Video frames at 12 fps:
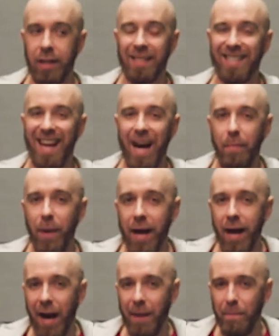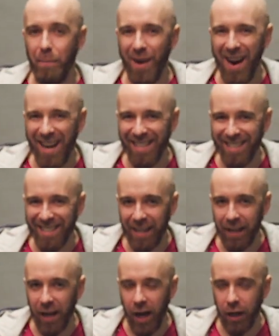самая
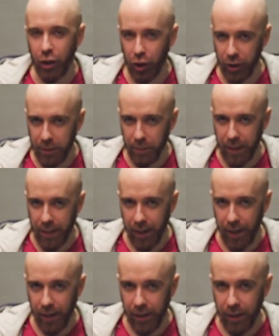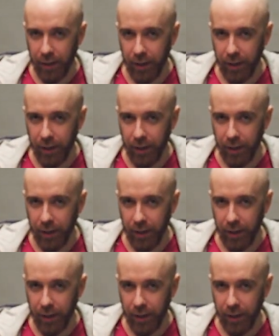опасная ошибка –